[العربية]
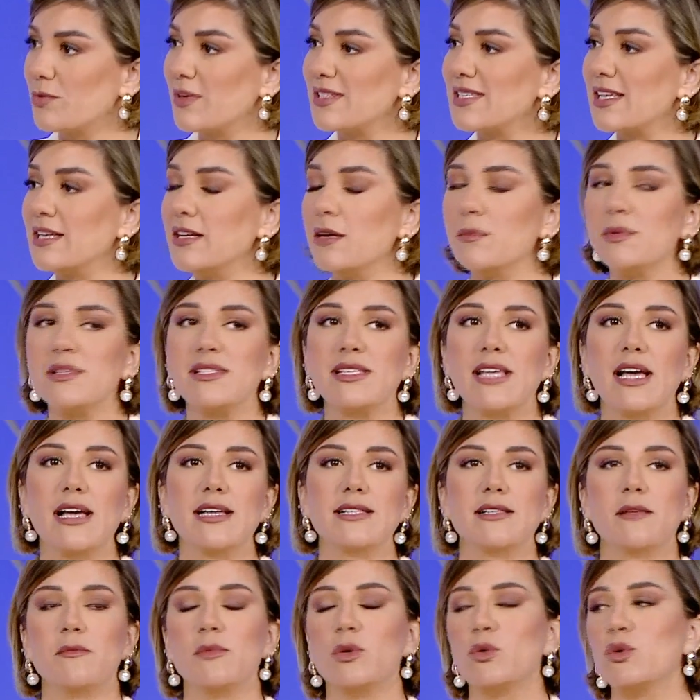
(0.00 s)
بس انا بنصح
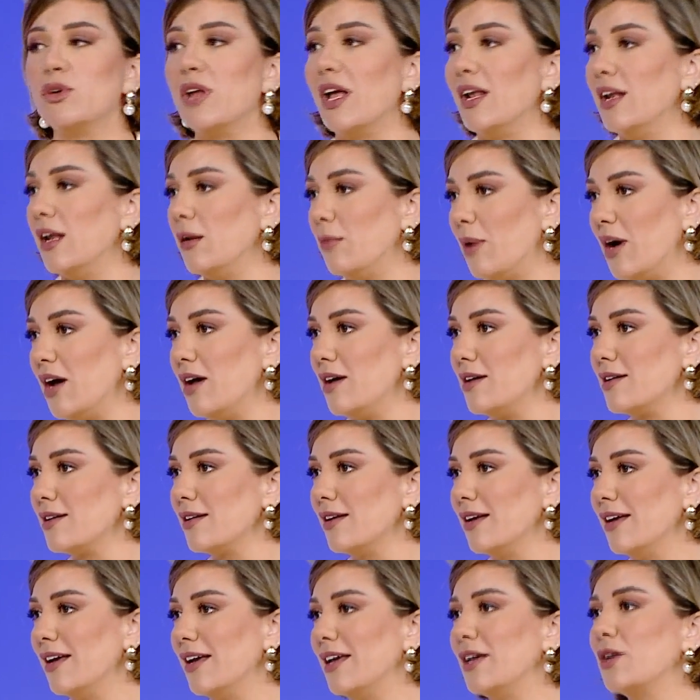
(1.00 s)
اذا بنكون على البحر
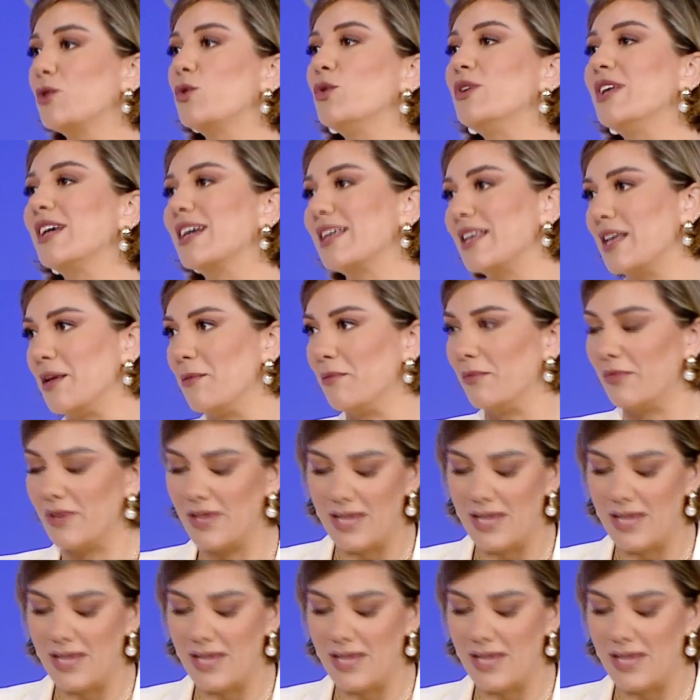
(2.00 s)
يكون كريم